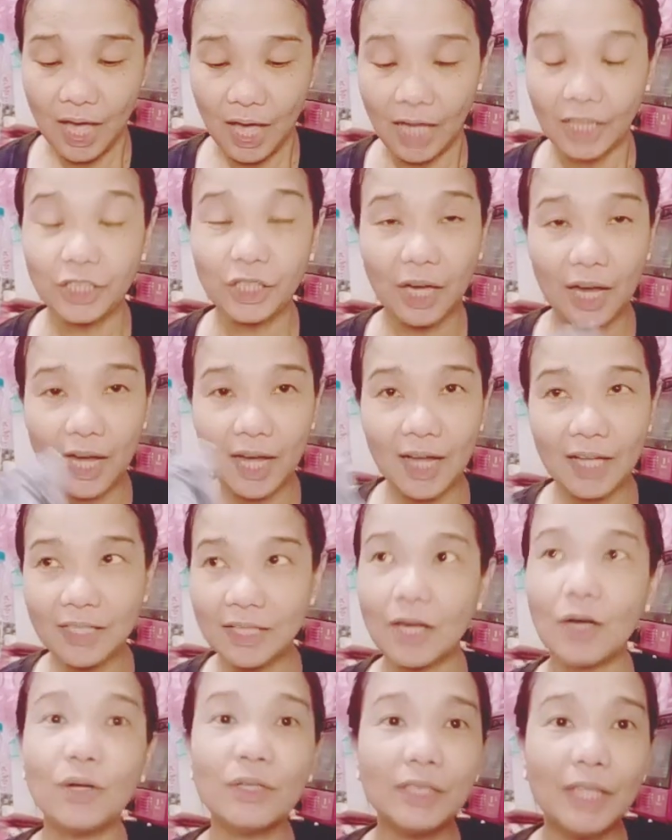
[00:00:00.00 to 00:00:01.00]
At saka
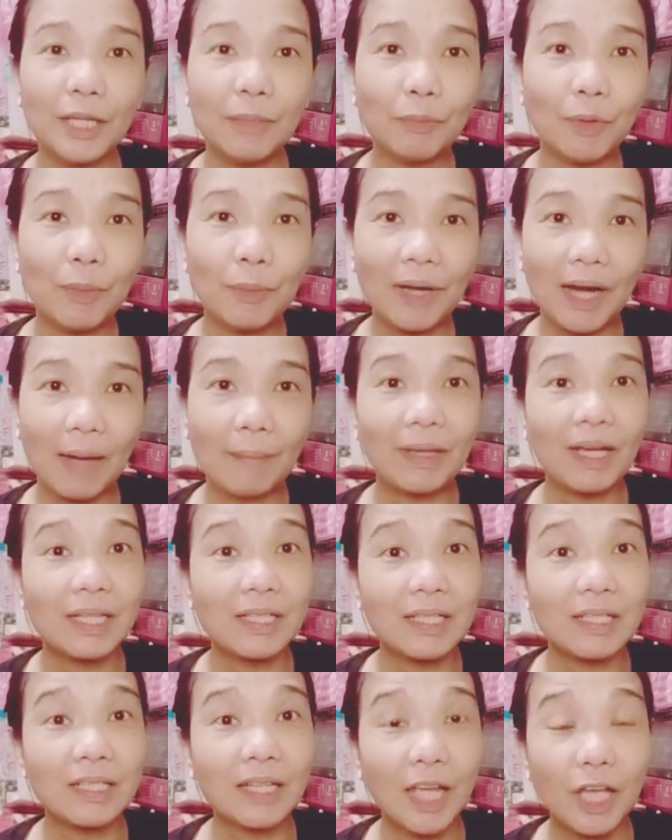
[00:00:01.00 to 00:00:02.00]
sa online po, marami
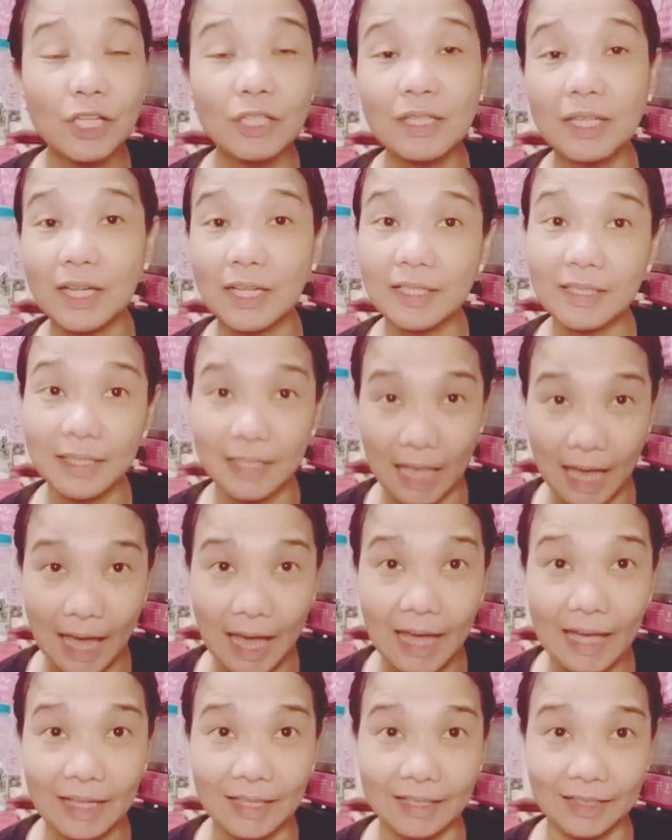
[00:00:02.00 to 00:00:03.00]
kasi ngayon silang
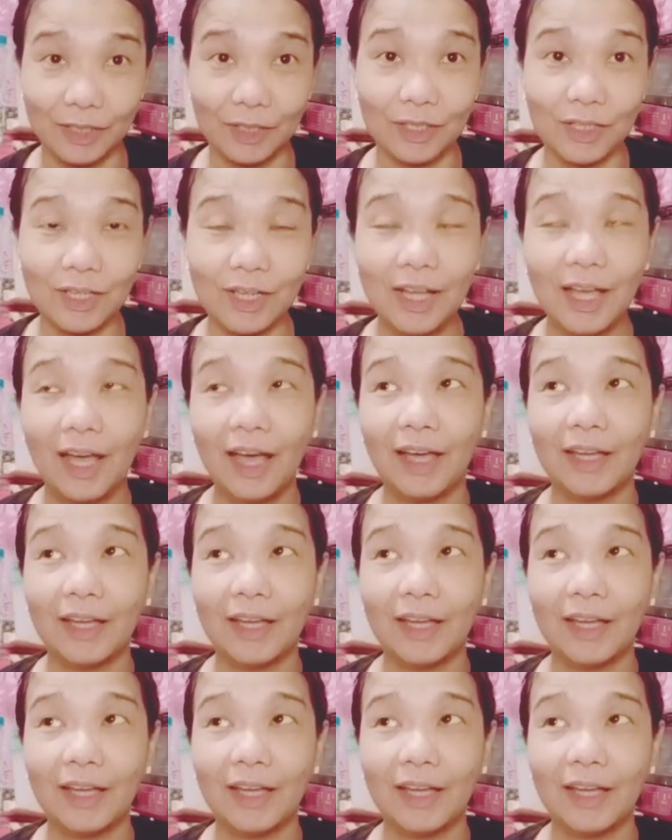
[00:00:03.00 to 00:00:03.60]
sale, no?